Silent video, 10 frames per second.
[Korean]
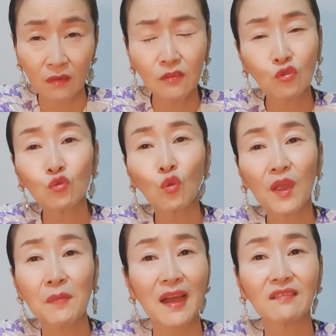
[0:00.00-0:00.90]
그
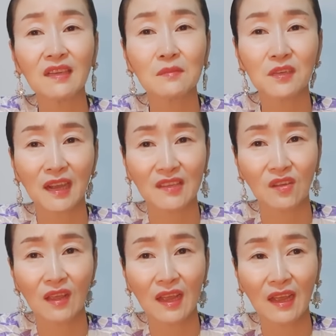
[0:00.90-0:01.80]
중도의 마음가짐을
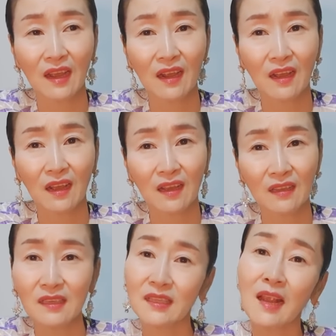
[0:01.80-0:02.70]
가져야
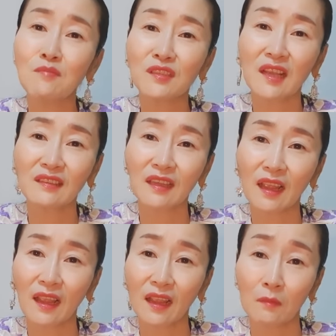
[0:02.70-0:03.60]
이 삶을 살
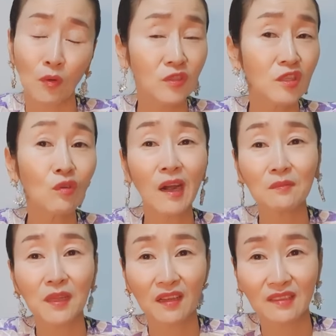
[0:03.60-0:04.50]
때 멋지고
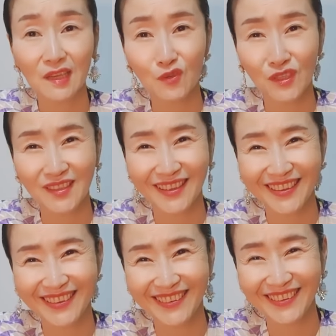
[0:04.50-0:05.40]
아름답게 살 수 있어요.
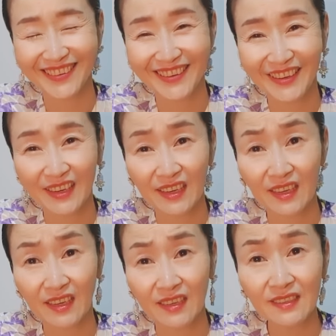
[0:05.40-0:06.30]

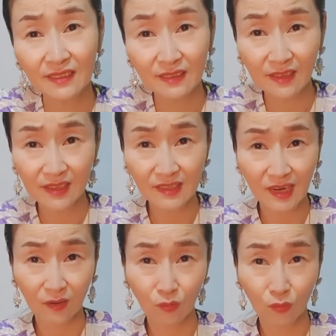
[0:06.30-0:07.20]
음, 흔들리지
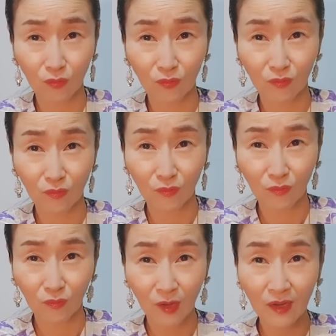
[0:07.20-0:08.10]
않고
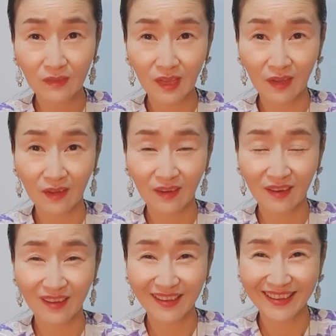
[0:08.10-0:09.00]
항상
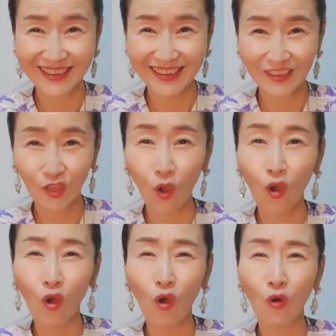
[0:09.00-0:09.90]

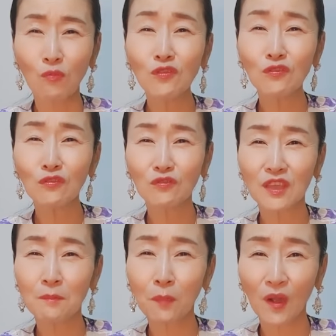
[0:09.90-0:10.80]
너무
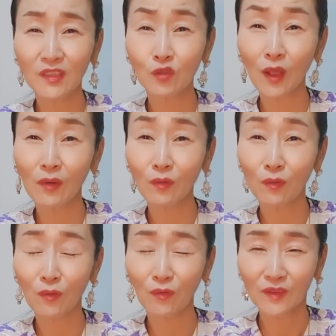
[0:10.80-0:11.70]
기뻐하지도
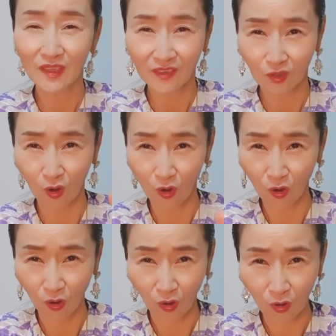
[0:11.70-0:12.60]
않고
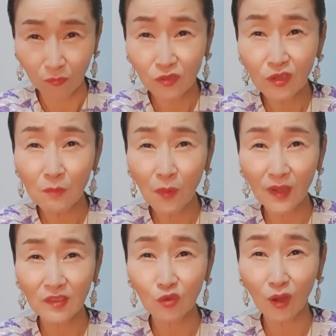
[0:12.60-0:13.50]
너무
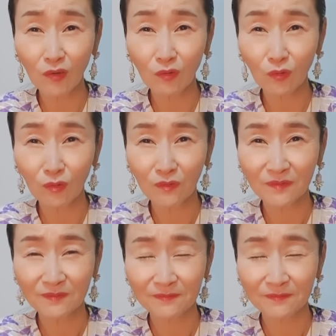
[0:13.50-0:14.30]
슬퍼하지도 않고